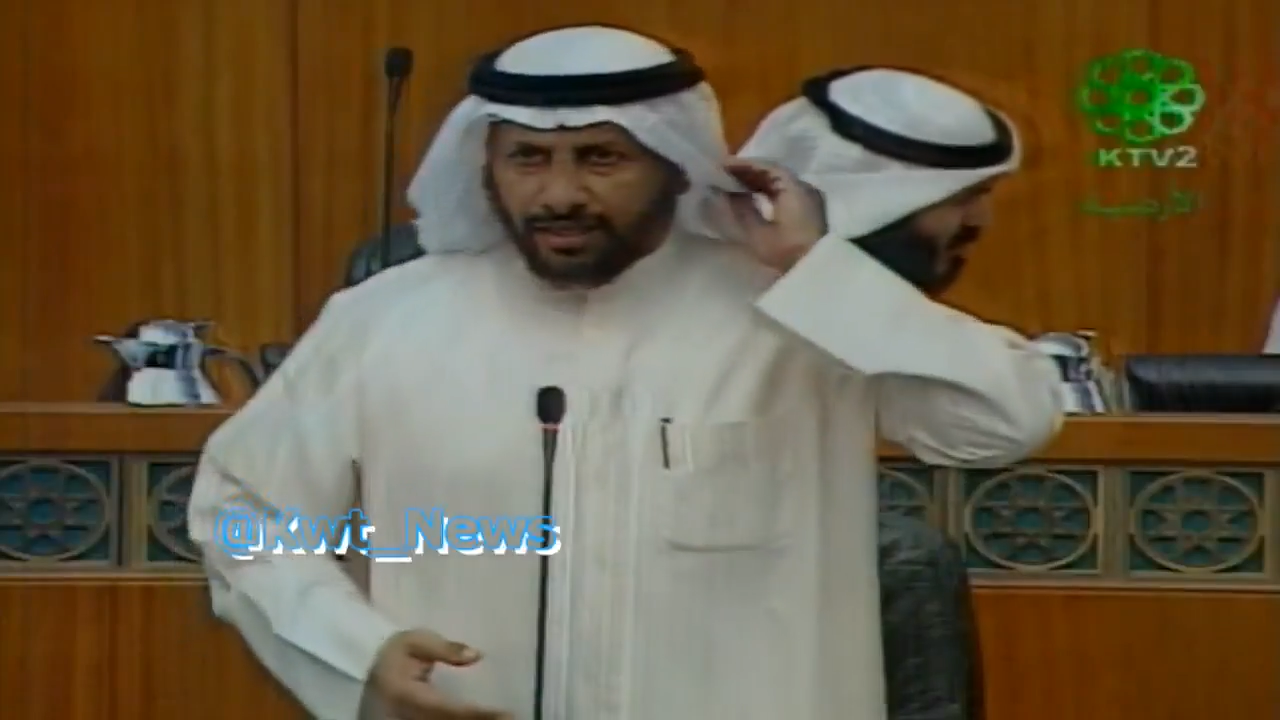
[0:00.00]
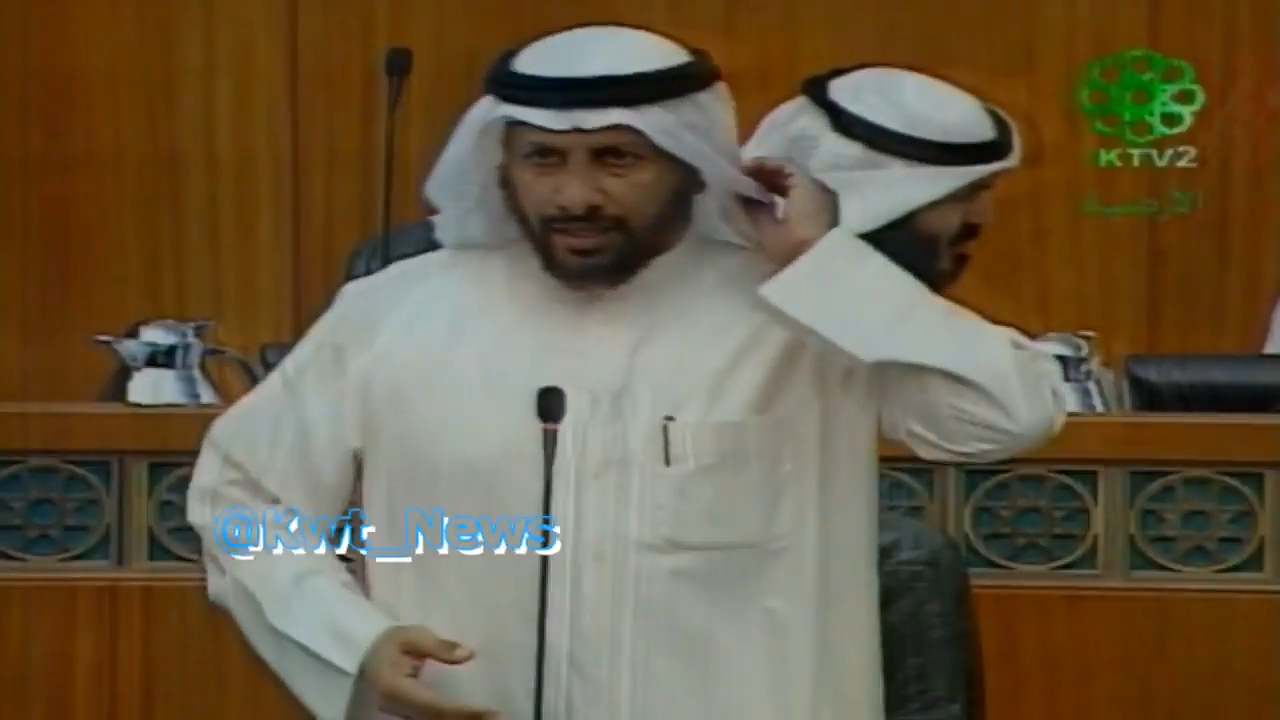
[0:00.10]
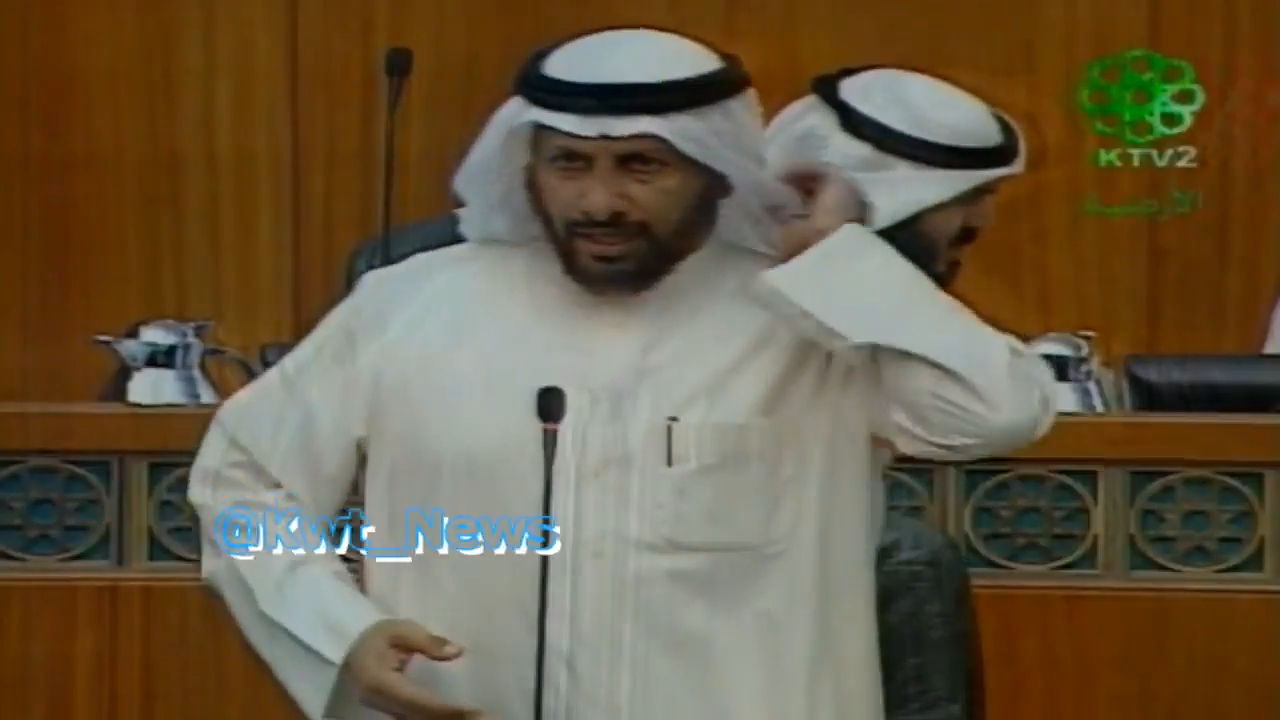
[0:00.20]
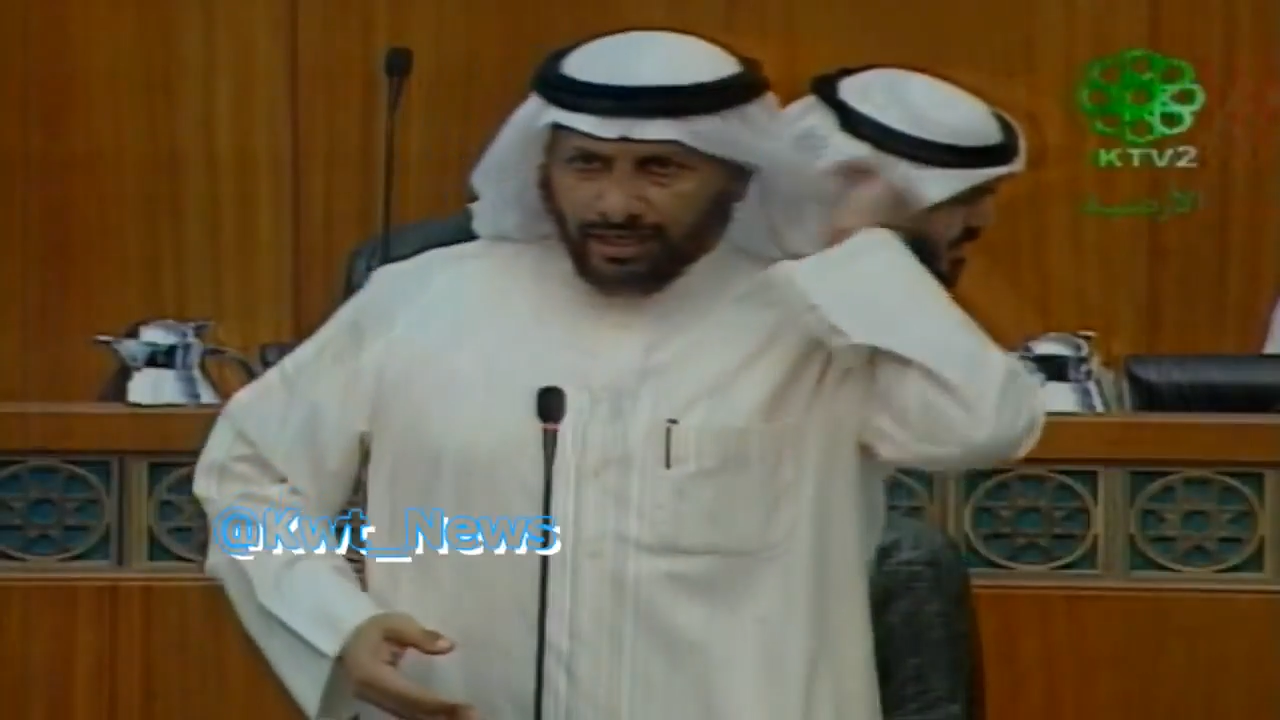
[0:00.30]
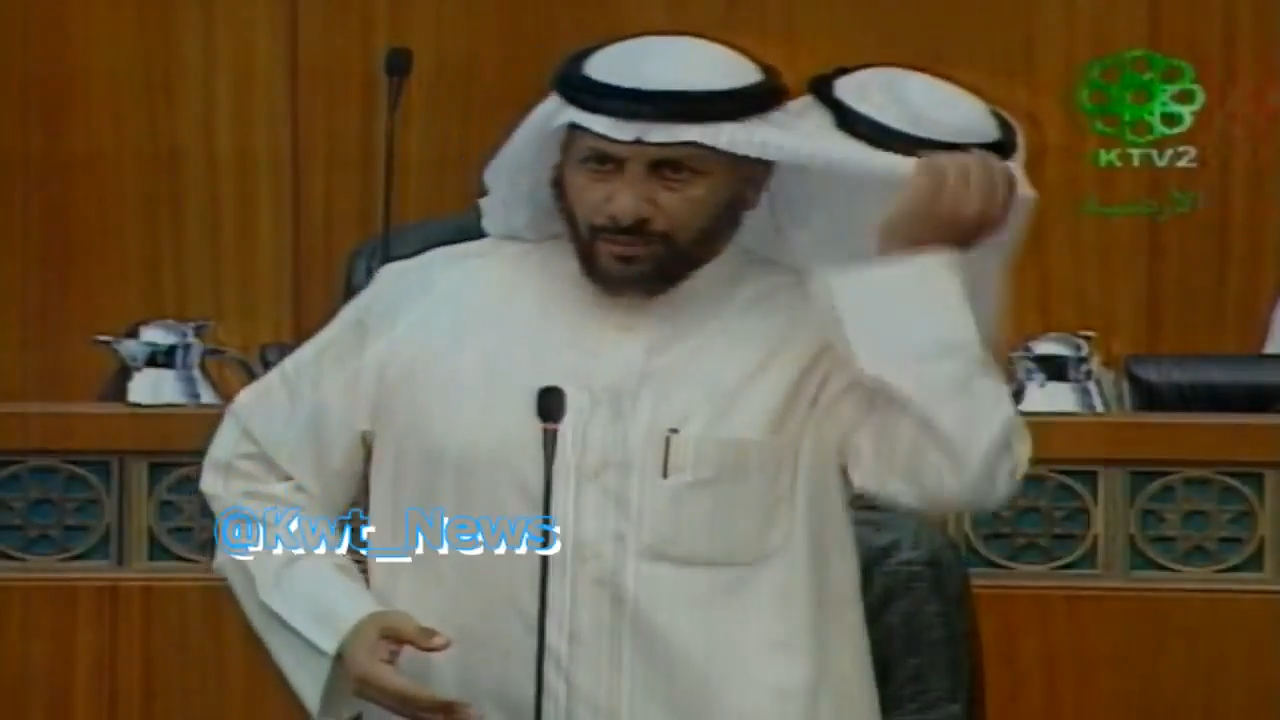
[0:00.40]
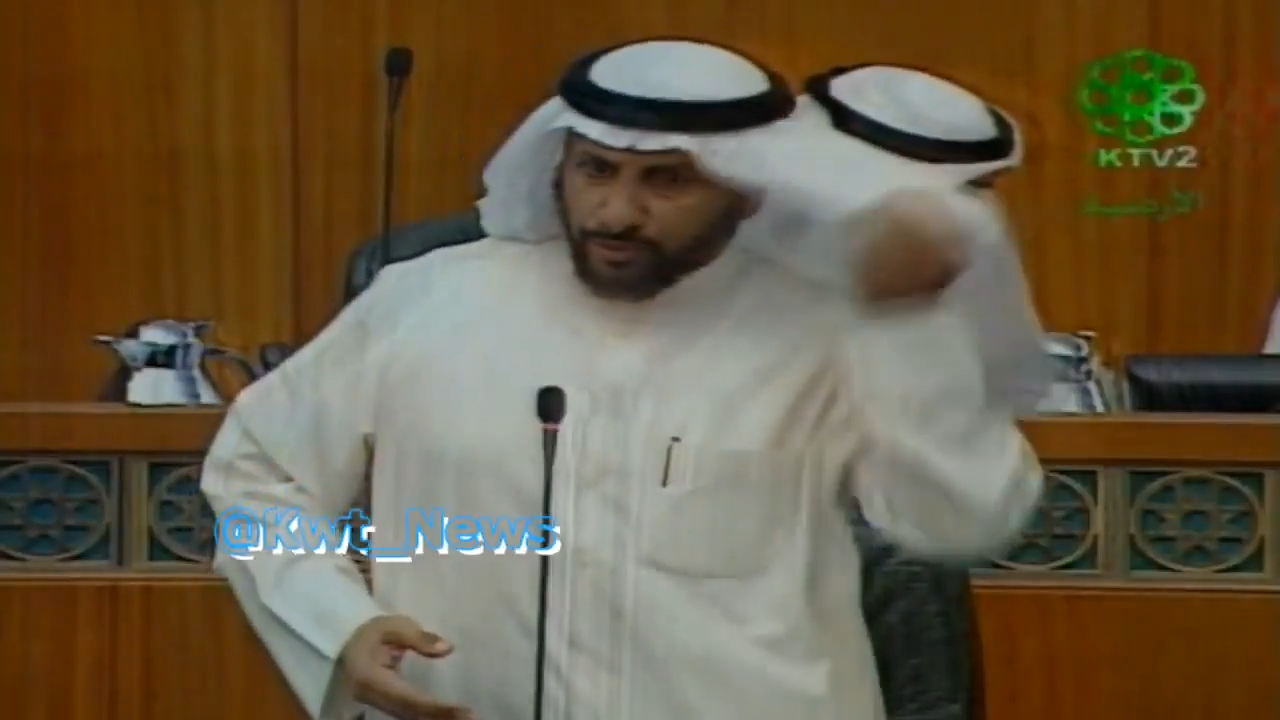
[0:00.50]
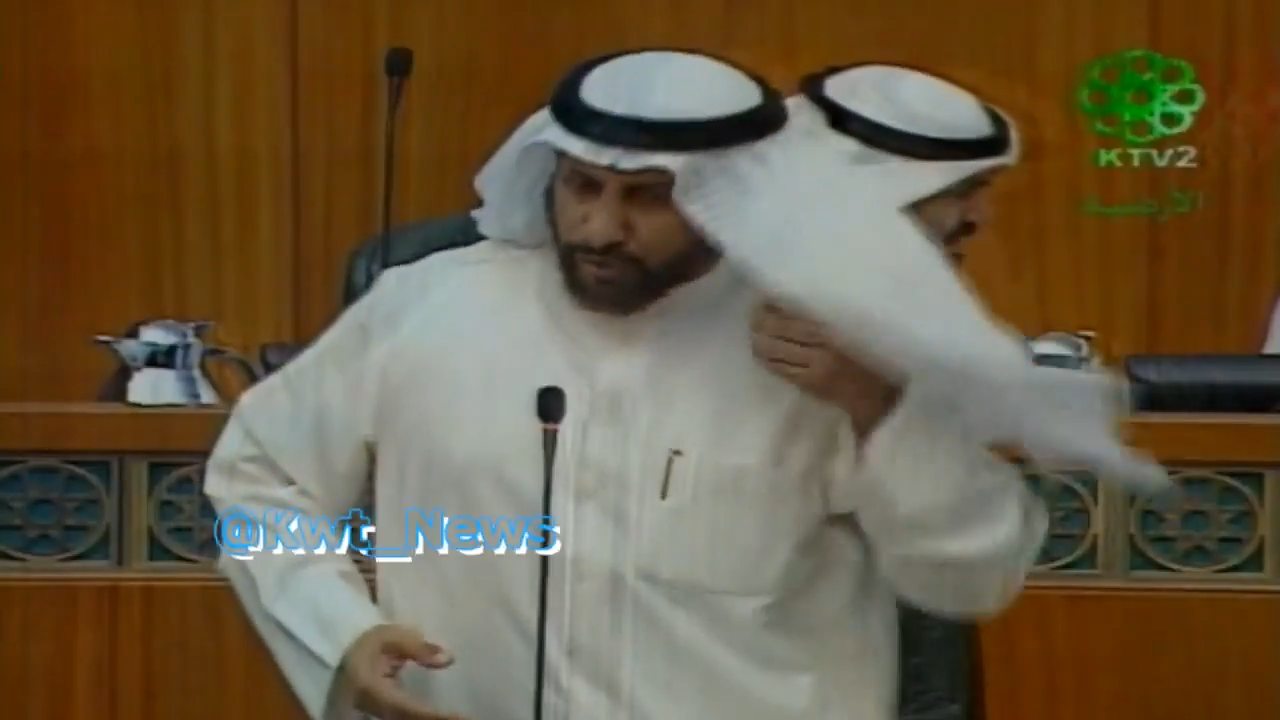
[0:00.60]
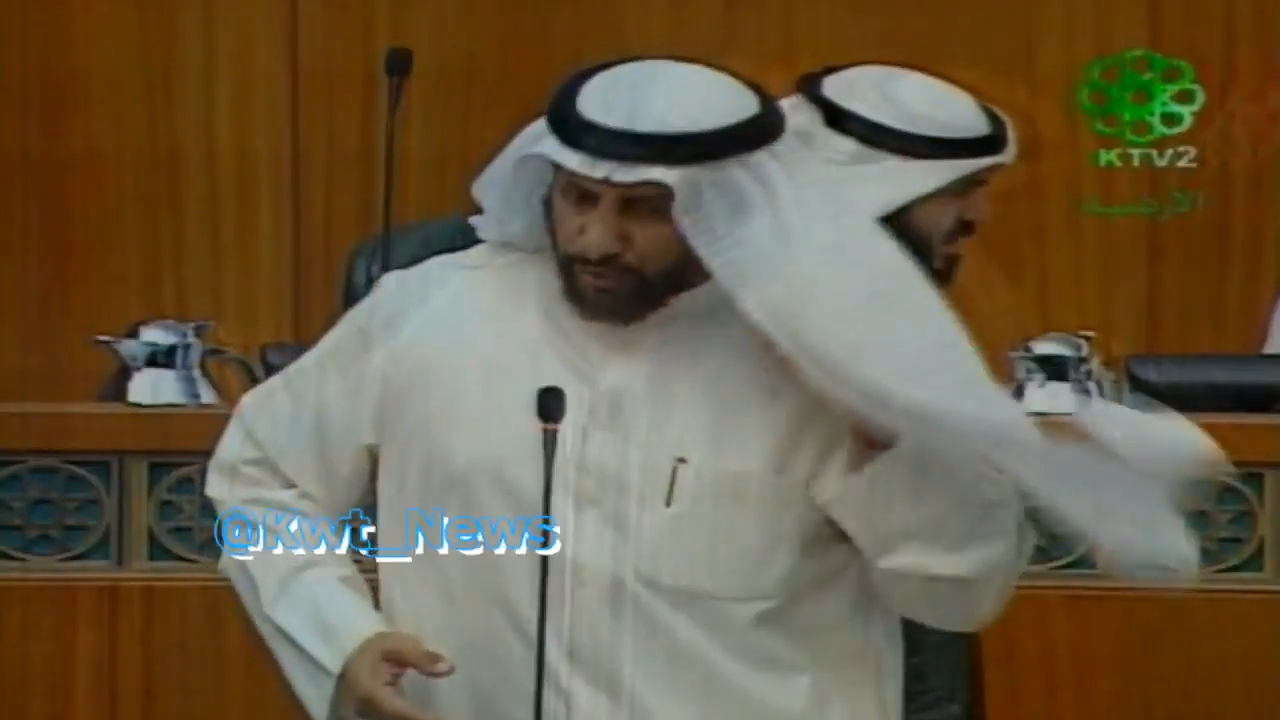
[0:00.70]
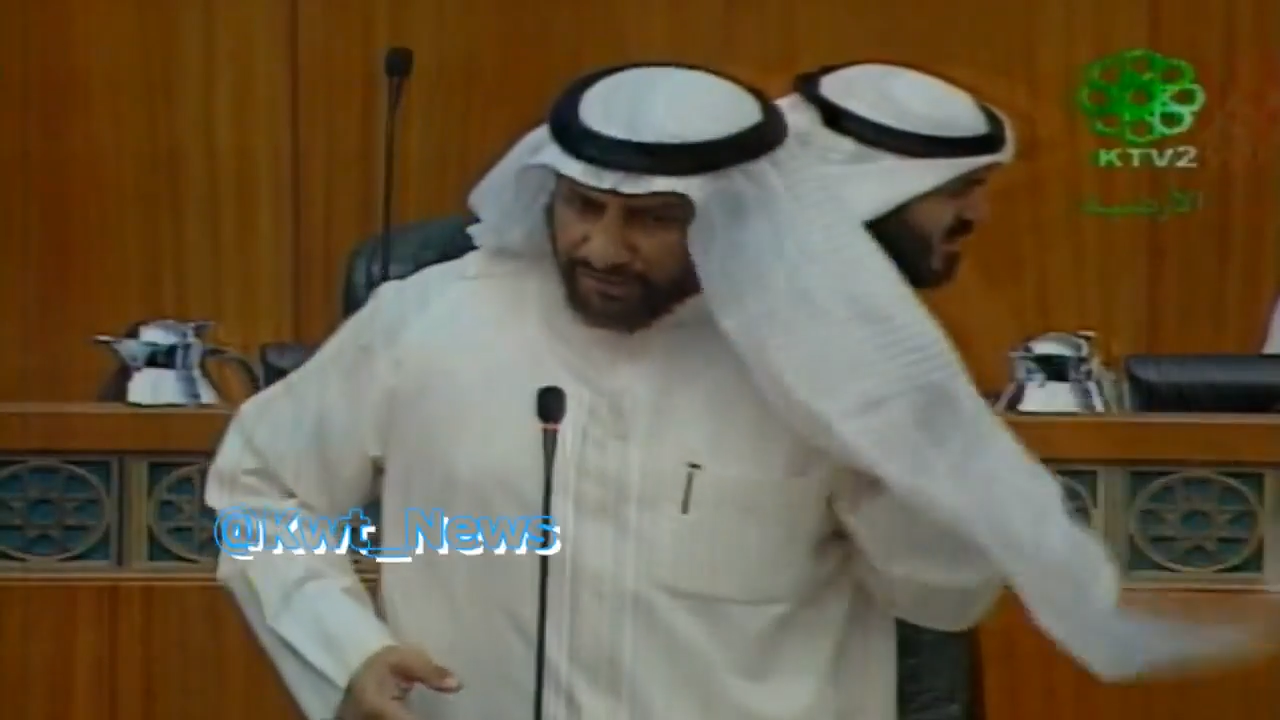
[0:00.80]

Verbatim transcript: لا لابد يكون